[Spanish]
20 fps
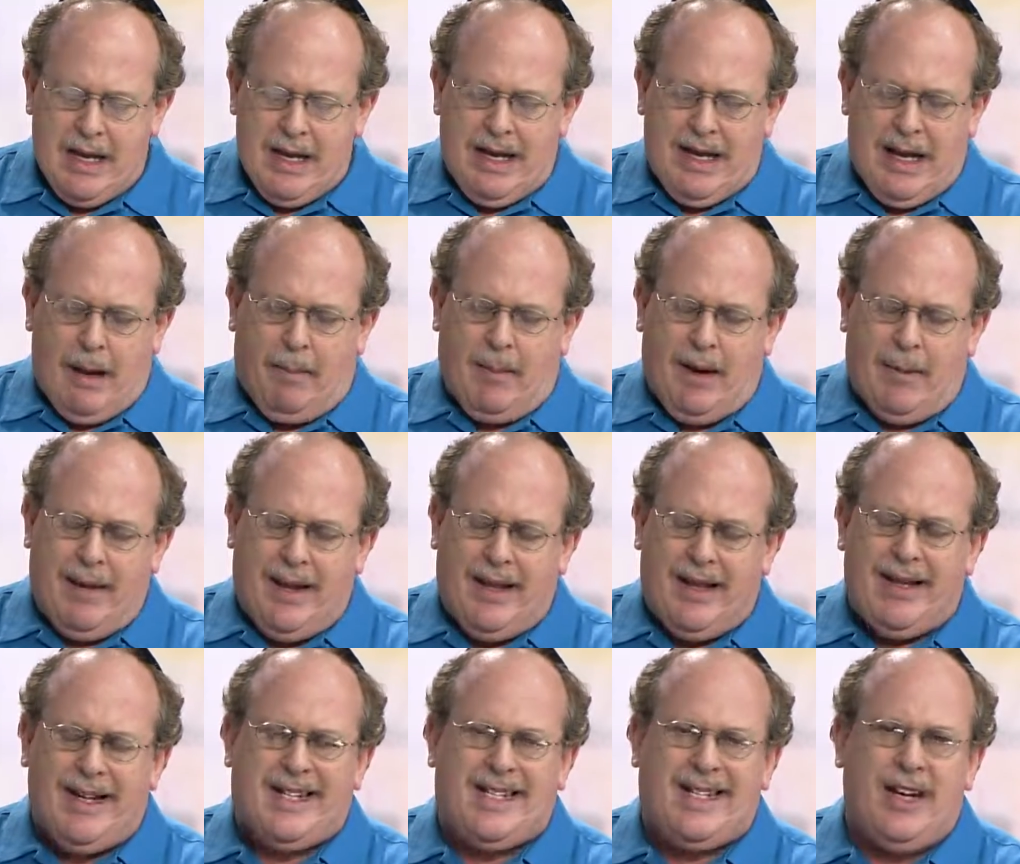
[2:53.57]
La palabra
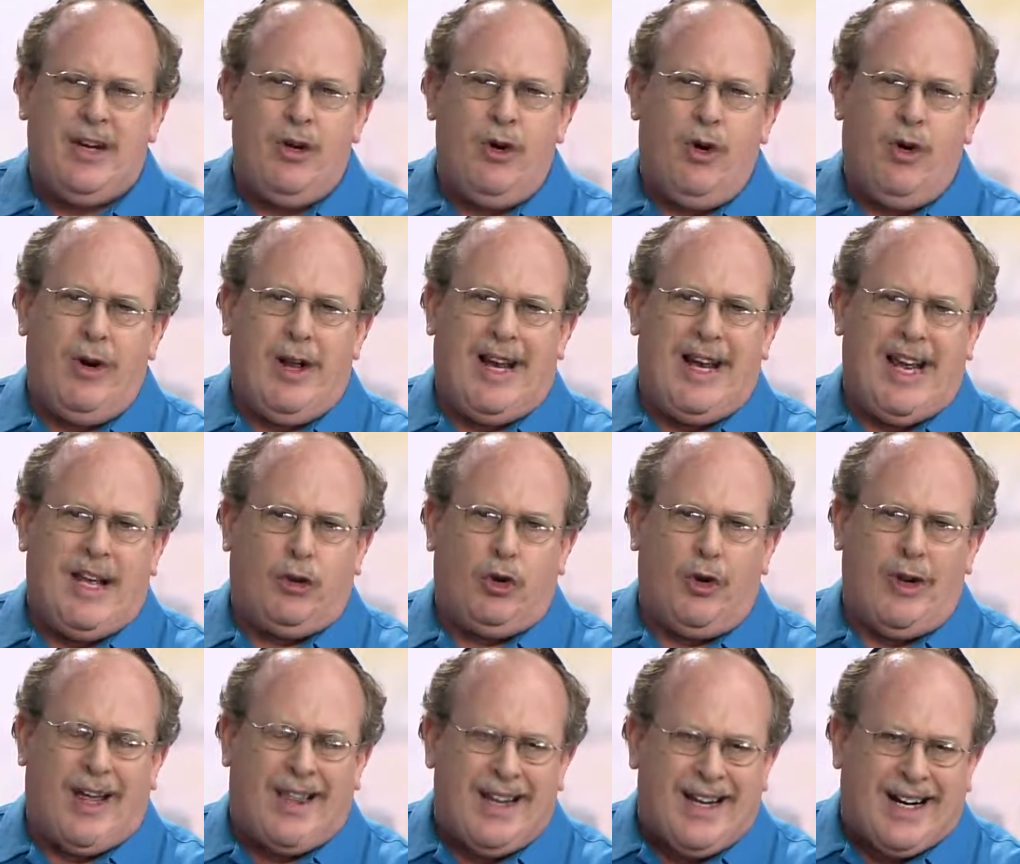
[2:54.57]
del Señor es la
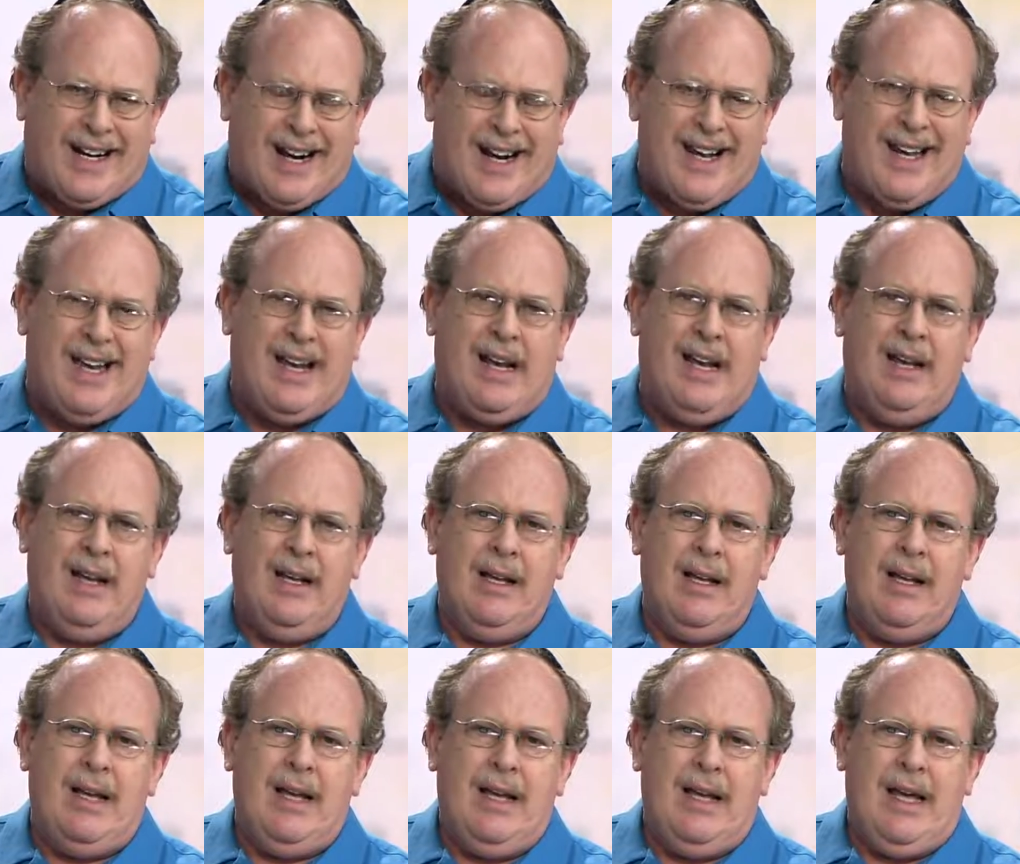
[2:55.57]
historia de Israel,
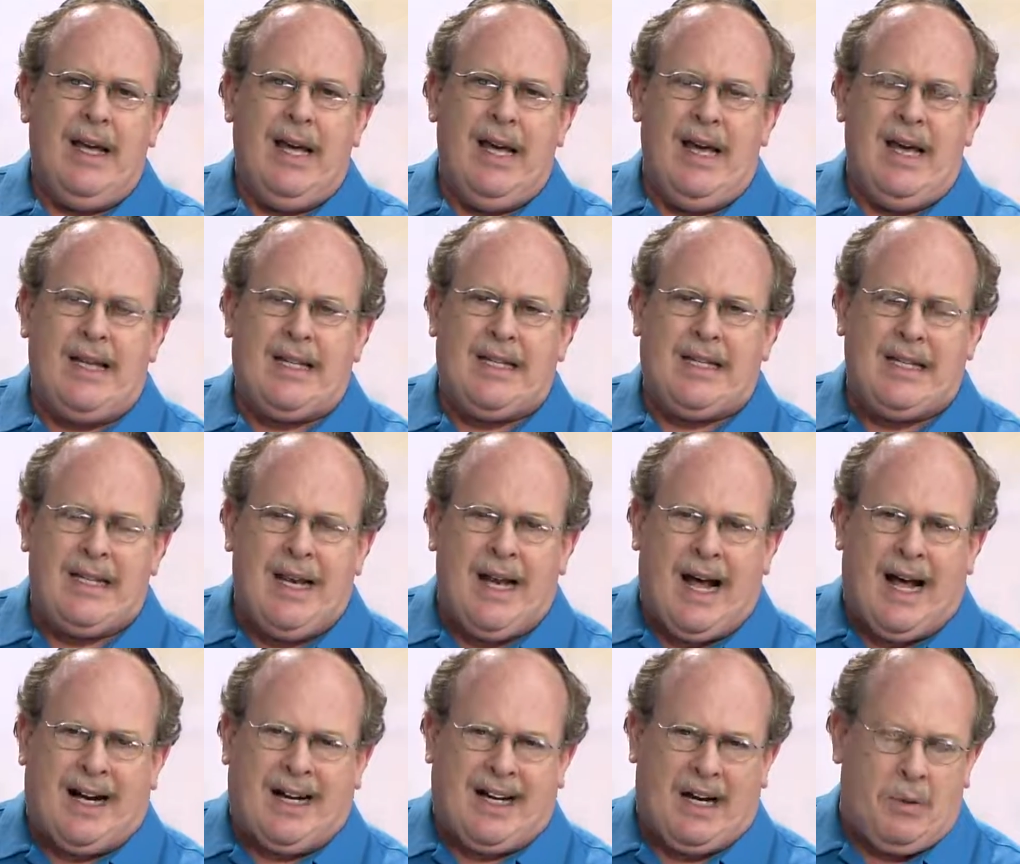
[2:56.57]
es
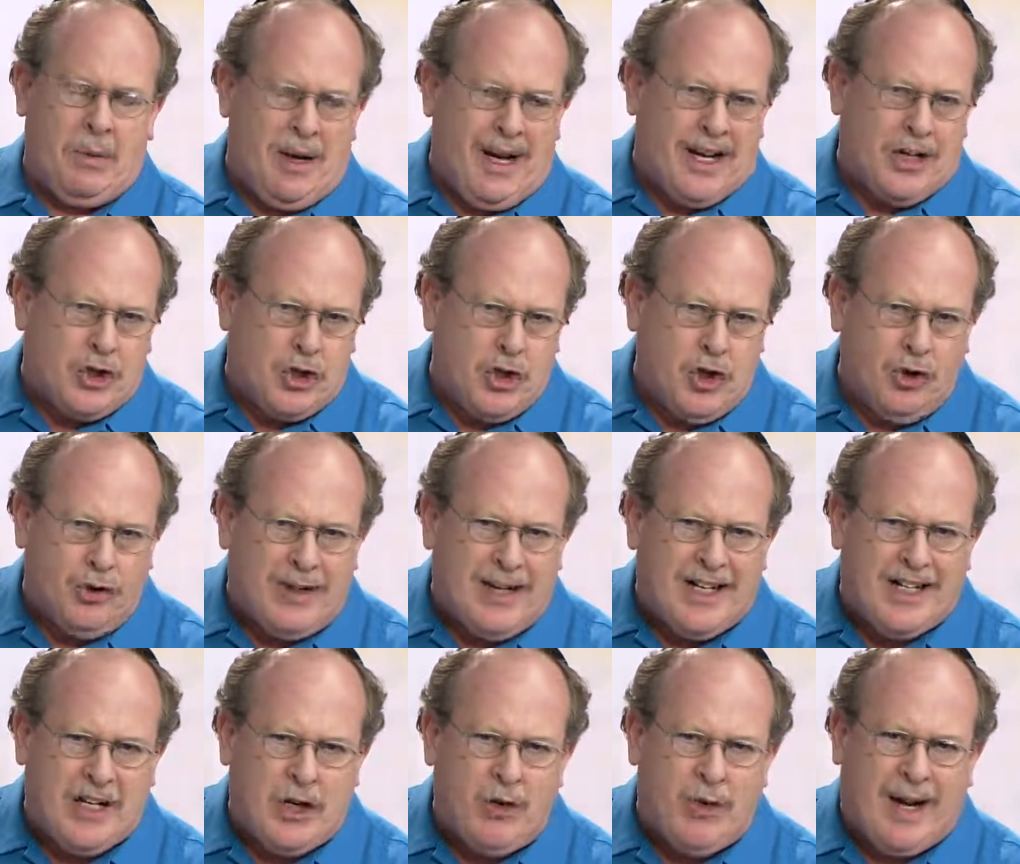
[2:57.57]
la revelación del
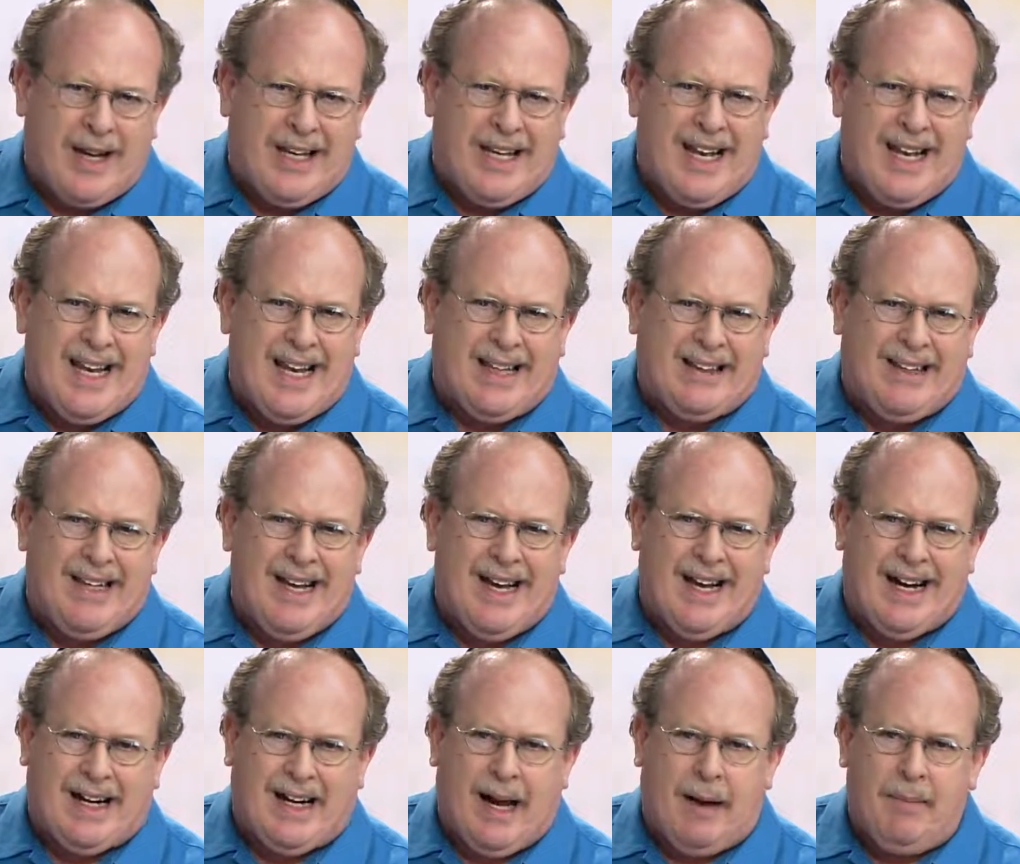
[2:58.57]
Señor aquí en la
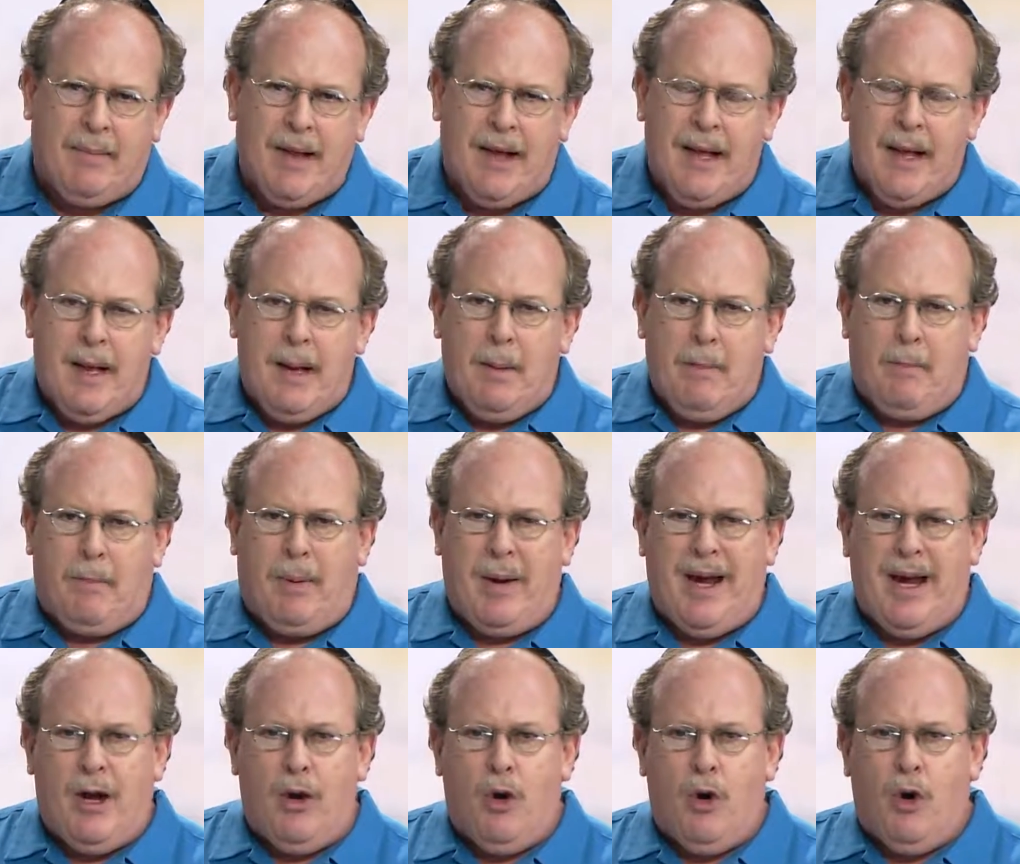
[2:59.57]
tierra,
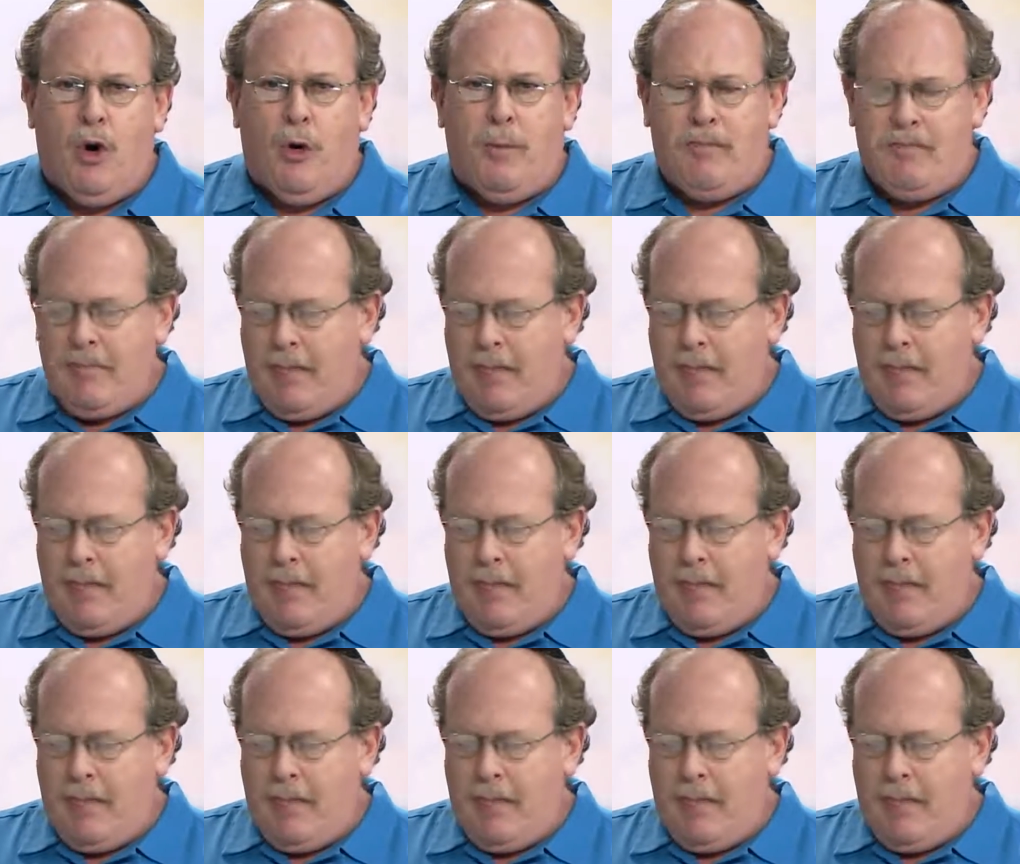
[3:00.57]
pero